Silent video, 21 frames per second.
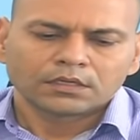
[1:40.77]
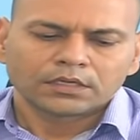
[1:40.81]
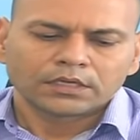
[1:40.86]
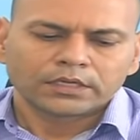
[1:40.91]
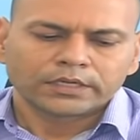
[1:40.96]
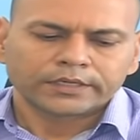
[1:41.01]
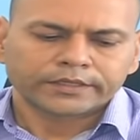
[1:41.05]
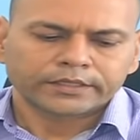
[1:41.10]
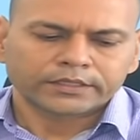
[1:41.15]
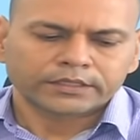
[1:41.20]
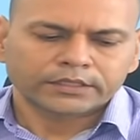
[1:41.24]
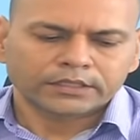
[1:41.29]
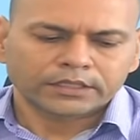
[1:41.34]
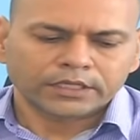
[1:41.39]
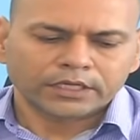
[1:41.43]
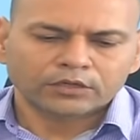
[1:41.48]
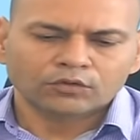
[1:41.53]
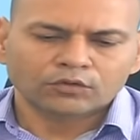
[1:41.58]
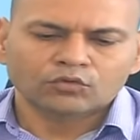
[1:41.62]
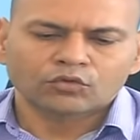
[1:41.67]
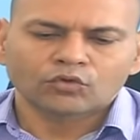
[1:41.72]
అంటే ఈ
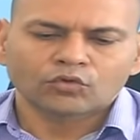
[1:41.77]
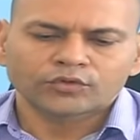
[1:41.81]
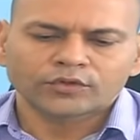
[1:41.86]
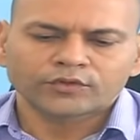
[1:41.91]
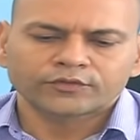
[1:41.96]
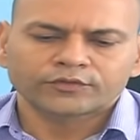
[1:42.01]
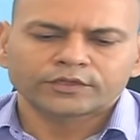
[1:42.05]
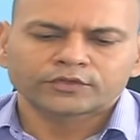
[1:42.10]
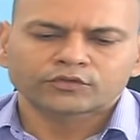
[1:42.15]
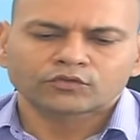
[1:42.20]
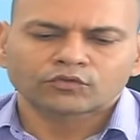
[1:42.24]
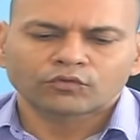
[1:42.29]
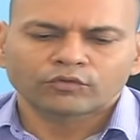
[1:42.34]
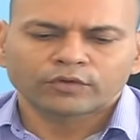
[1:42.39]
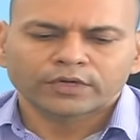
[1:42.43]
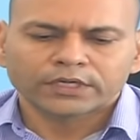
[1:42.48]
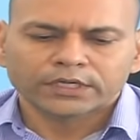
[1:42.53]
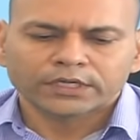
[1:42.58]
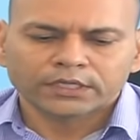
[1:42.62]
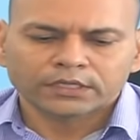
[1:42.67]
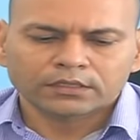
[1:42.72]
రెండు డోసెస్
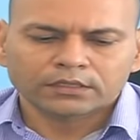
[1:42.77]
తీసుకున్నటువంటి